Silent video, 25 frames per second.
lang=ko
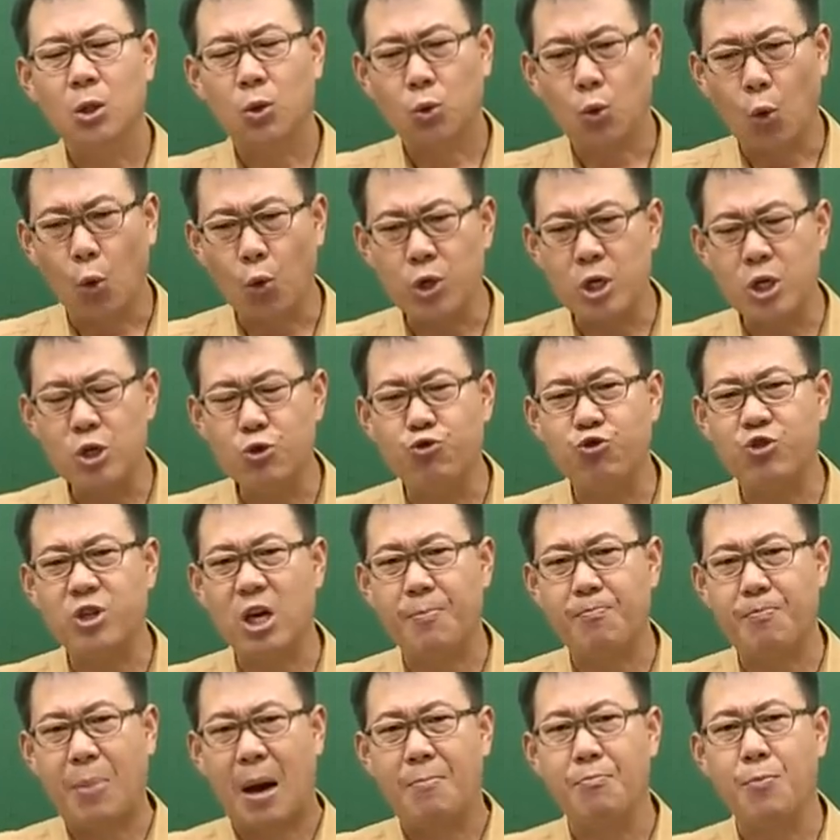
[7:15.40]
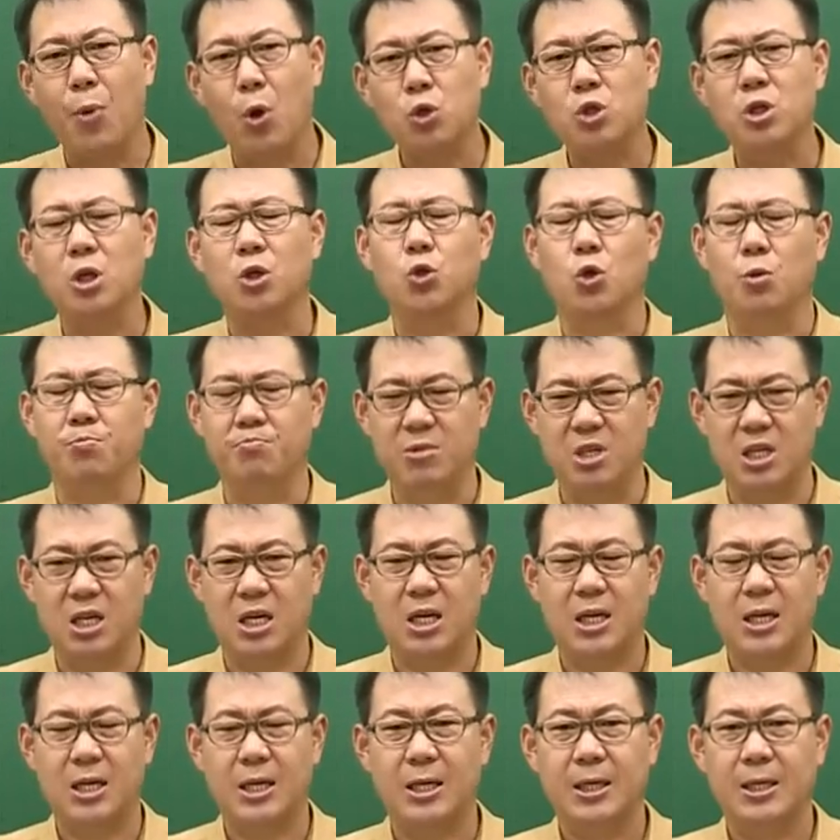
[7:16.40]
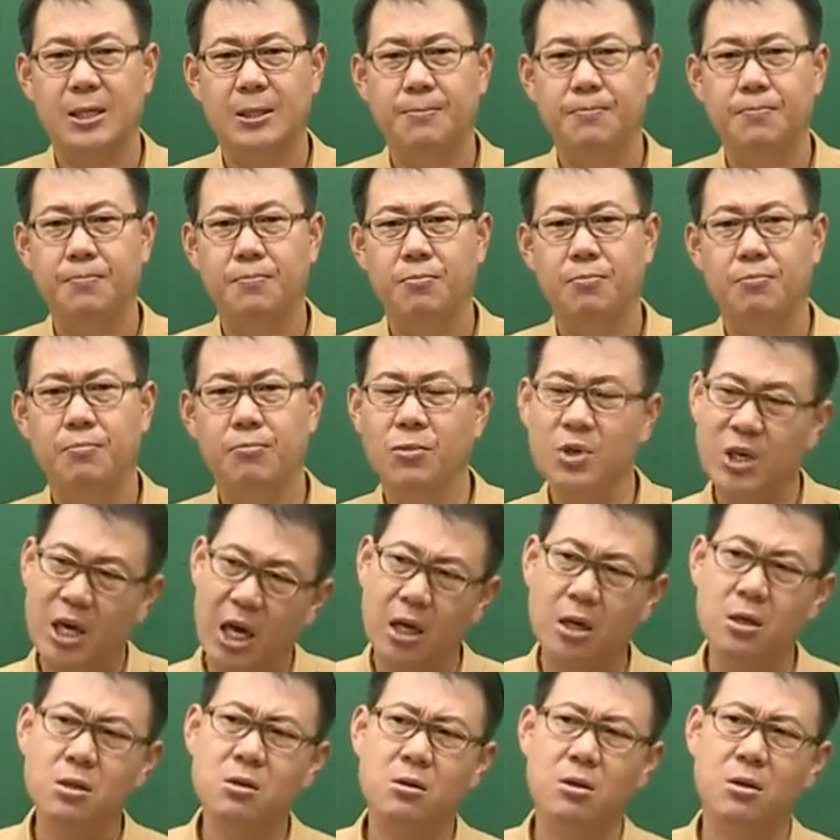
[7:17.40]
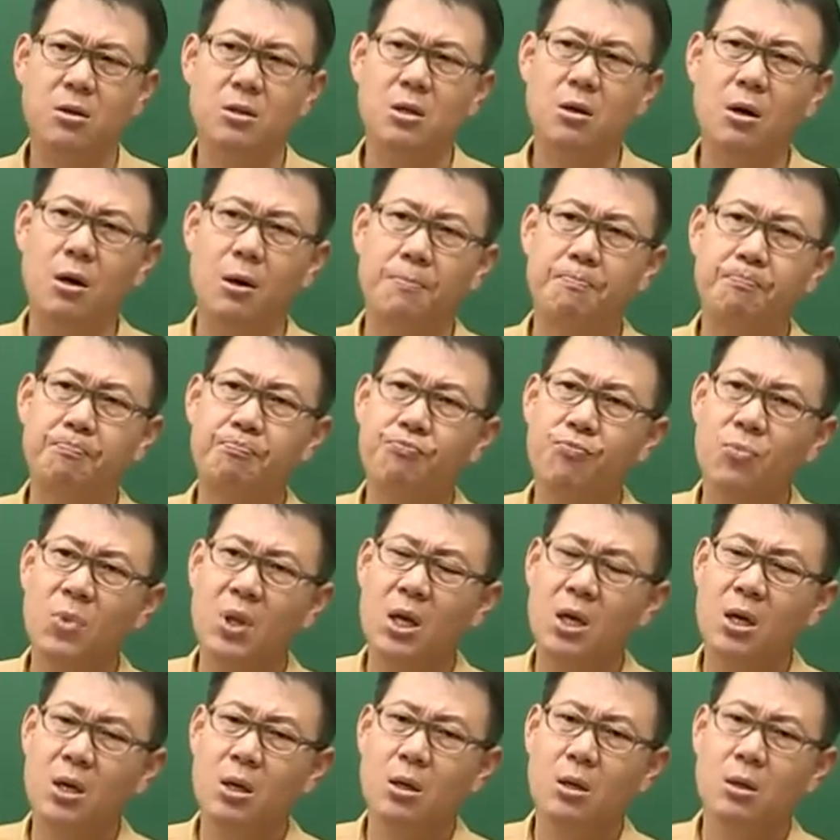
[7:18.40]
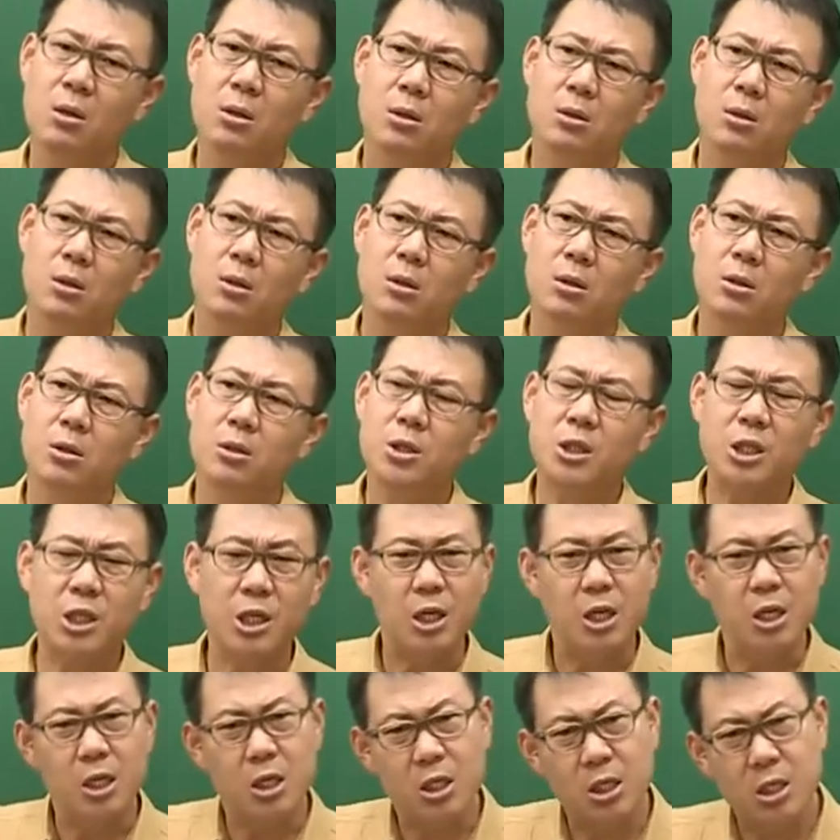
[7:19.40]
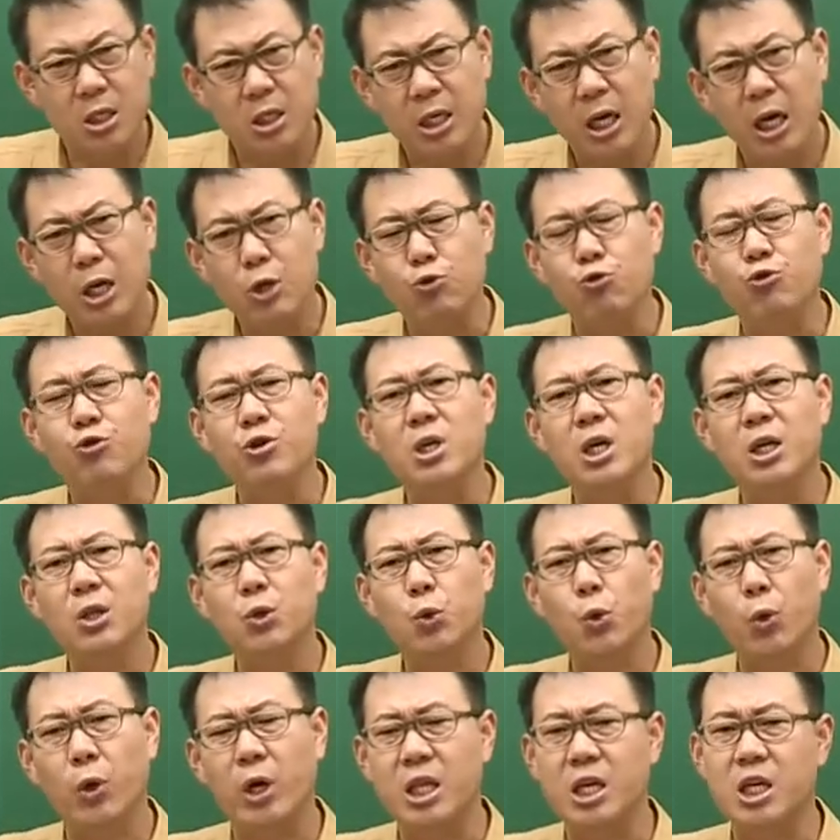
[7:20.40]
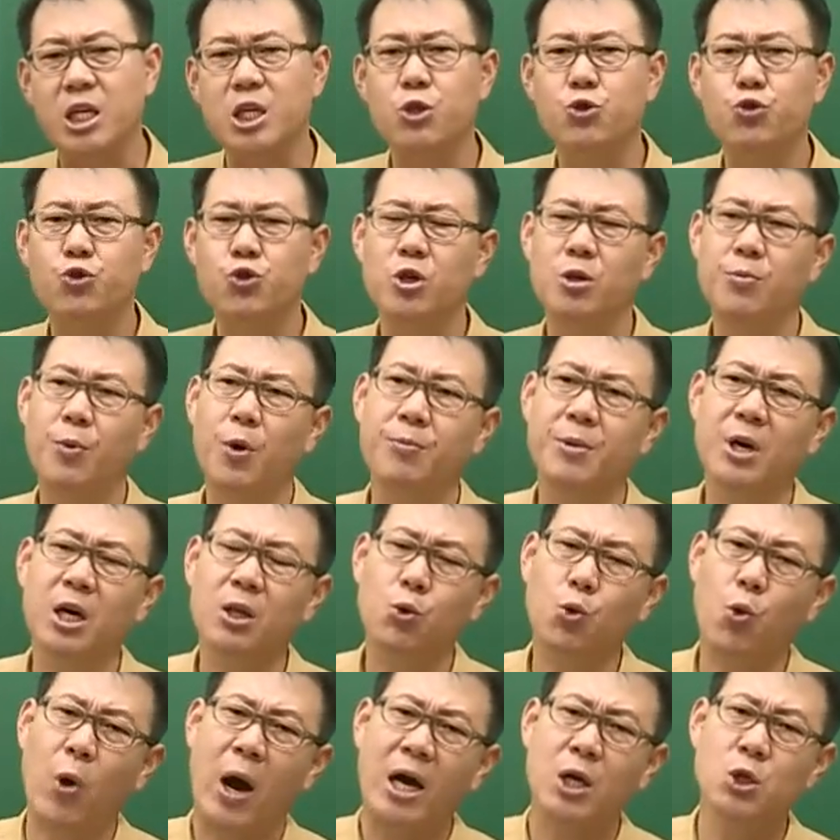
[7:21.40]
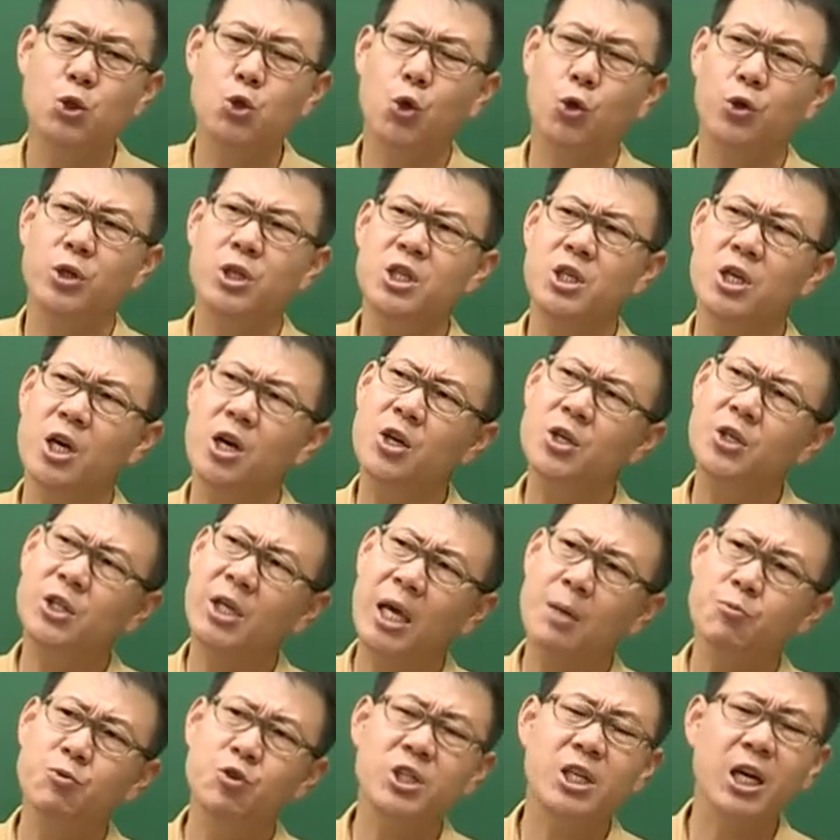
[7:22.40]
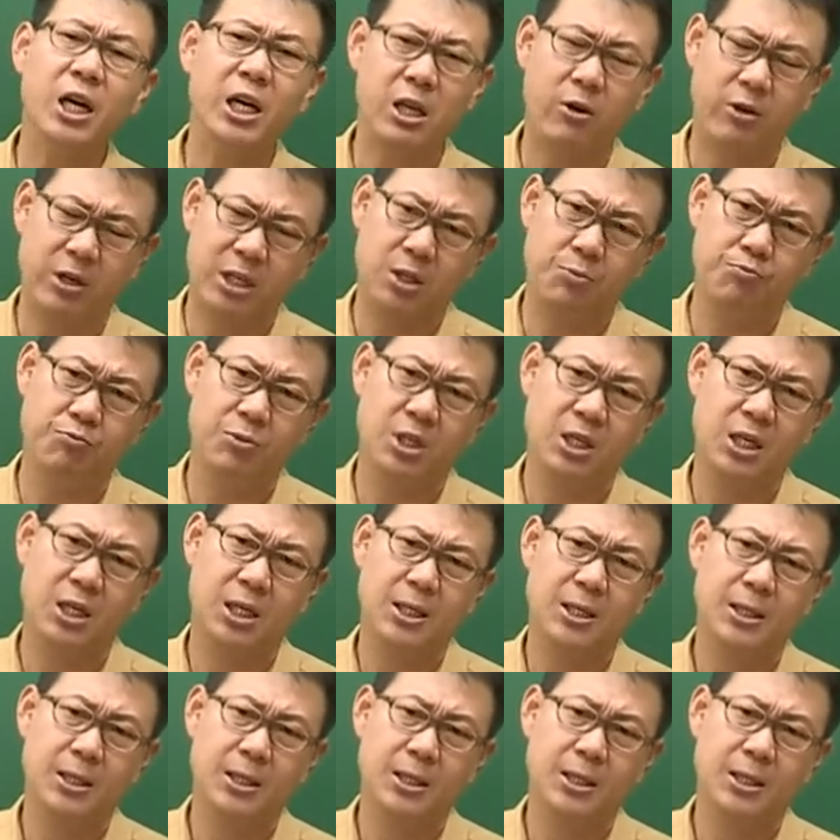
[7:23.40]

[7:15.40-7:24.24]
동일 주제 반복 정도입니다. 예를 들어서 어, 실제 6년 동안의 기출을 보면 광종은 13문제가 나왔습니다.